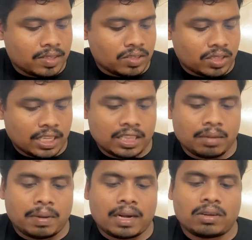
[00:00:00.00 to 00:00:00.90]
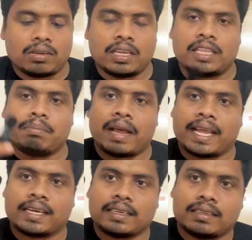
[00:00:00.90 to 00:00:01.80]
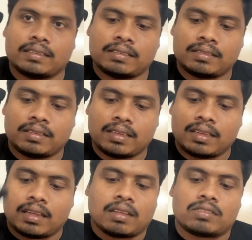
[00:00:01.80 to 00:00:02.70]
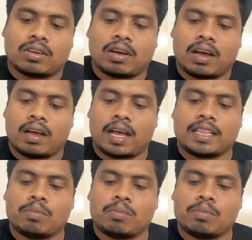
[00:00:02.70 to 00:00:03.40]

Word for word: సో దీంతో పాటు ఇది మైక్ సో అది